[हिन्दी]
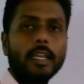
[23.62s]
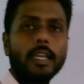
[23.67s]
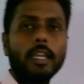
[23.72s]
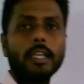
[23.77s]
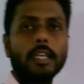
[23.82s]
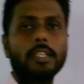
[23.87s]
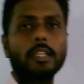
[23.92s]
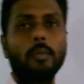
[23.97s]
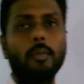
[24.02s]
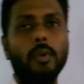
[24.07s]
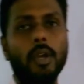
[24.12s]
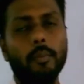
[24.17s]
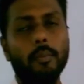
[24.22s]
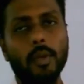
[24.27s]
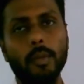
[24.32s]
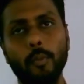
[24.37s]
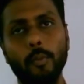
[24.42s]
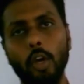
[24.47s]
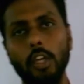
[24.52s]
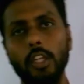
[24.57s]
के लेक्चर में
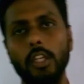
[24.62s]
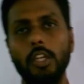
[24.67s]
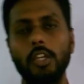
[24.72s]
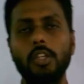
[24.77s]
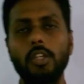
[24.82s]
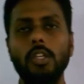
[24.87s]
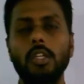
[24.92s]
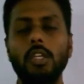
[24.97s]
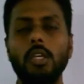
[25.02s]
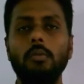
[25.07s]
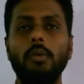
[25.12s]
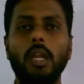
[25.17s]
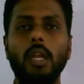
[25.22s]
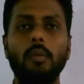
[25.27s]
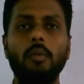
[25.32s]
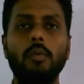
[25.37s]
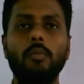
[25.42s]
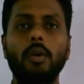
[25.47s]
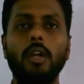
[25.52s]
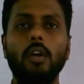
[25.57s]
हमने pollination के बारे
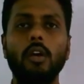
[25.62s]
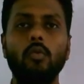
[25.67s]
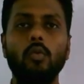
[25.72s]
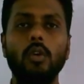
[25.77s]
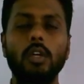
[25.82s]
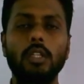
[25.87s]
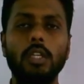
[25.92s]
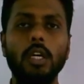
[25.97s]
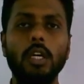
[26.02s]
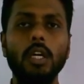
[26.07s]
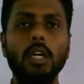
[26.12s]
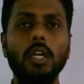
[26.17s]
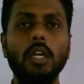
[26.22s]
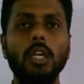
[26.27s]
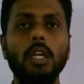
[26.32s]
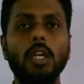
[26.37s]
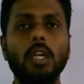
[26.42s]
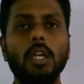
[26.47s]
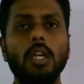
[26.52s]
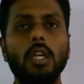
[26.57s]
में पढ़ा हुआ था,
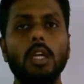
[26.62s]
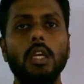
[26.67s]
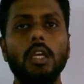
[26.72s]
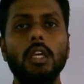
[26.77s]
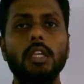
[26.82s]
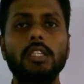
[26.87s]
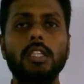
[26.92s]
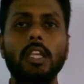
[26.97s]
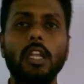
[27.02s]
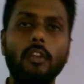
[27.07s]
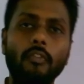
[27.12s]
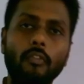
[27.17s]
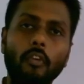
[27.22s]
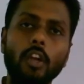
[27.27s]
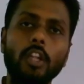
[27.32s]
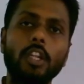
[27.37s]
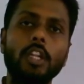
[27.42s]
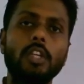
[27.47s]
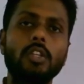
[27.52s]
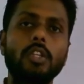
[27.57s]
सेल्फ
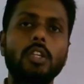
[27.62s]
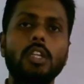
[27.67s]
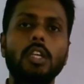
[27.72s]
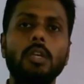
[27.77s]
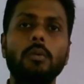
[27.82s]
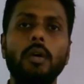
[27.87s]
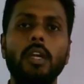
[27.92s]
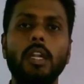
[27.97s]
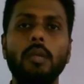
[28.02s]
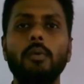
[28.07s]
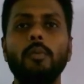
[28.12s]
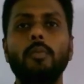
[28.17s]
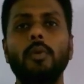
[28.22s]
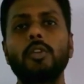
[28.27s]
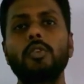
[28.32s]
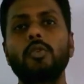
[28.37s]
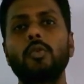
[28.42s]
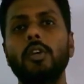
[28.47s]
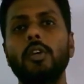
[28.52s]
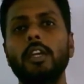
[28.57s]
पॉलिनेशन के बारे में पढ़
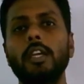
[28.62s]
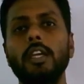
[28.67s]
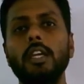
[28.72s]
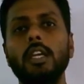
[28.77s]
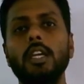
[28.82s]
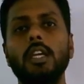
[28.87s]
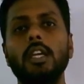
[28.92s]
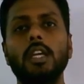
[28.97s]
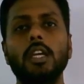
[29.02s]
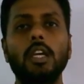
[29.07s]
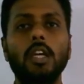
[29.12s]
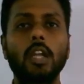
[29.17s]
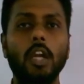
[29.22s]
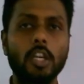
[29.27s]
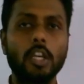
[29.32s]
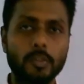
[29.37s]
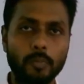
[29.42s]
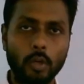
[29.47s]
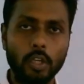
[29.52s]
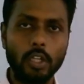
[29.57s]
चुके हैं
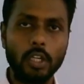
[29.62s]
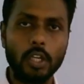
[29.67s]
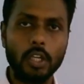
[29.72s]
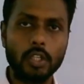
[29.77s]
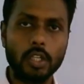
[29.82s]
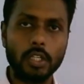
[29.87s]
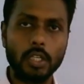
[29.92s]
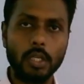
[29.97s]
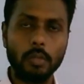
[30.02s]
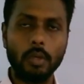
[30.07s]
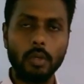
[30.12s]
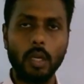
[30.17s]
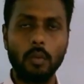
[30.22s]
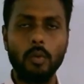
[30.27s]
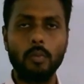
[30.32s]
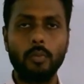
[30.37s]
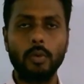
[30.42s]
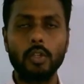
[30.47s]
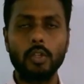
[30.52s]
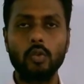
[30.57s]
क्रॉस पॉलिनेशन के बारे
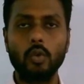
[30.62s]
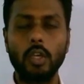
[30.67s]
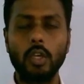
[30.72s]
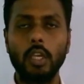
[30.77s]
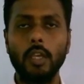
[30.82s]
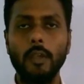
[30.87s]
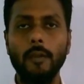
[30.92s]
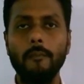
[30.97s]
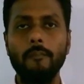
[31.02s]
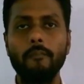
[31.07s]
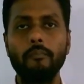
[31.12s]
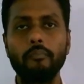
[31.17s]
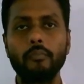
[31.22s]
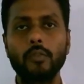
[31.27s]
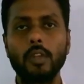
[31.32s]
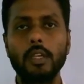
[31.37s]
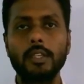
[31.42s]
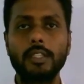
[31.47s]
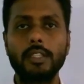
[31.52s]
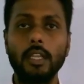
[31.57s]
में पढ़ चुके हैं
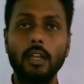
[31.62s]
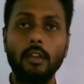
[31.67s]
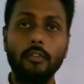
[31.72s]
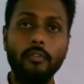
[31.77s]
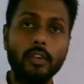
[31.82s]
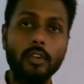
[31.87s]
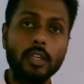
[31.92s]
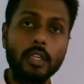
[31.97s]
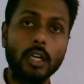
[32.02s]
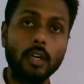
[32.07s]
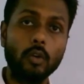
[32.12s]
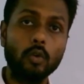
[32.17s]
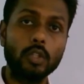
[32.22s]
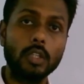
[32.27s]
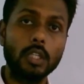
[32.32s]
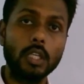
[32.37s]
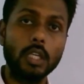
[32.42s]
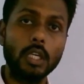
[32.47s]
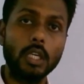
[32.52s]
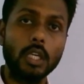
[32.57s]
सेल्फिंग क्या
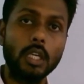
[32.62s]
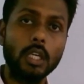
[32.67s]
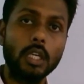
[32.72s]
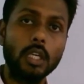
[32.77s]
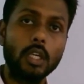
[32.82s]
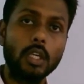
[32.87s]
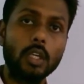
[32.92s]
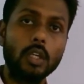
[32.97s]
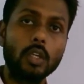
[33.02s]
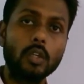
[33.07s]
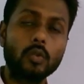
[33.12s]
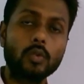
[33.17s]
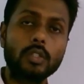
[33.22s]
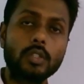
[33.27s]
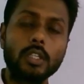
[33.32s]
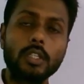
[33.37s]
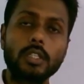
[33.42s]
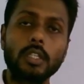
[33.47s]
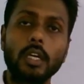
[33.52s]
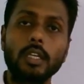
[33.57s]
होती है
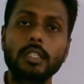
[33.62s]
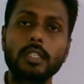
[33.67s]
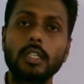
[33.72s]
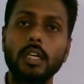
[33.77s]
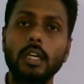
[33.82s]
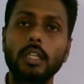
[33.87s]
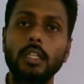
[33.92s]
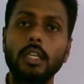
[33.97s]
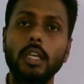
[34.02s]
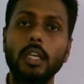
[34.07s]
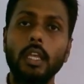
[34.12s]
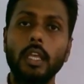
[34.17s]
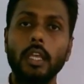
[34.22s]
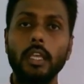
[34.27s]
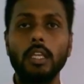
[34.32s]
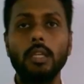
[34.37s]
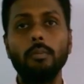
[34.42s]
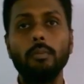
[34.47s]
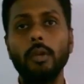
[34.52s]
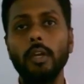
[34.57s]
उसके साथ साथ
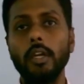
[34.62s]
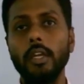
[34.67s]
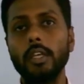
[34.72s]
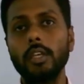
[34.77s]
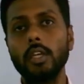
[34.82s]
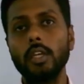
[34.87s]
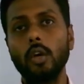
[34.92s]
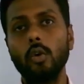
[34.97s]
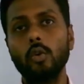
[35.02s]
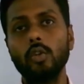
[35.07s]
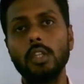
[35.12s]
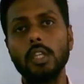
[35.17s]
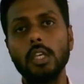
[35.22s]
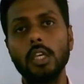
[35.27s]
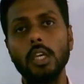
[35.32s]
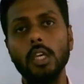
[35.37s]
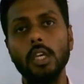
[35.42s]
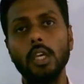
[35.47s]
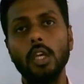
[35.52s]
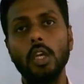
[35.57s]
इनब्रीडिंग क्या होती
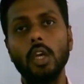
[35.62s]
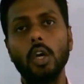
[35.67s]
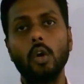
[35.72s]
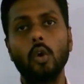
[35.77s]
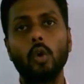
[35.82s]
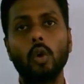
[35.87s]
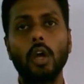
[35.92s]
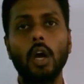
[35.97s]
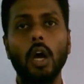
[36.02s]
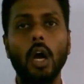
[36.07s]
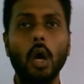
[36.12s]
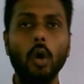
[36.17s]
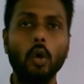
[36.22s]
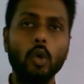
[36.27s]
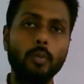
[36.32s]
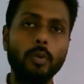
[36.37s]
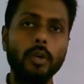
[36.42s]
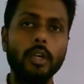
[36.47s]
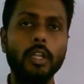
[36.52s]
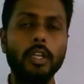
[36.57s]
है और
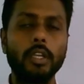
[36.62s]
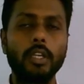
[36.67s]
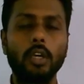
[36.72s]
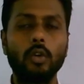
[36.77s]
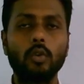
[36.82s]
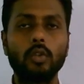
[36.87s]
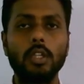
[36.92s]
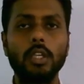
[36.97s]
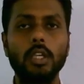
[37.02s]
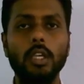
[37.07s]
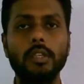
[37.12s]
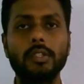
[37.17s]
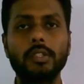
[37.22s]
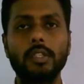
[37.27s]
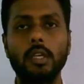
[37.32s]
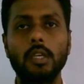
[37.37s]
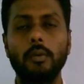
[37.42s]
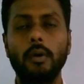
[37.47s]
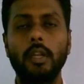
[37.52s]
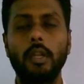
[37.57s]
आउटब्रीडिंग क्या होती है
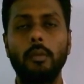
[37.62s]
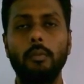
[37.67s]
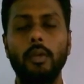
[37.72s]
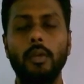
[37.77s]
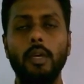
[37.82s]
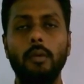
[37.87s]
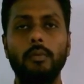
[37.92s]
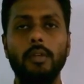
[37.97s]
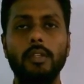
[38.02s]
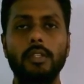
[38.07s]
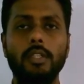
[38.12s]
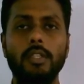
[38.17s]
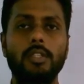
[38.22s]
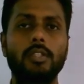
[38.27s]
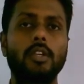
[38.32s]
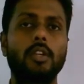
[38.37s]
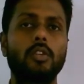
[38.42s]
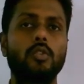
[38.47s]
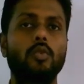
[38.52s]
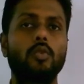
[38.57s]
इसके बारे में हम डिस्कस
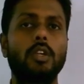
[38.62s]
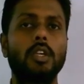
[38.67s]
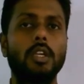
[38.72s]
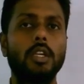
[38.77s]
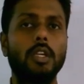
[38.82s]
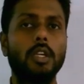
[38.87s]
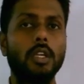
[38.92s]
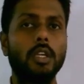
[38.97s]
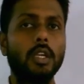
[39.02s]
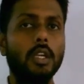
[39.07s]
कर चुके हैं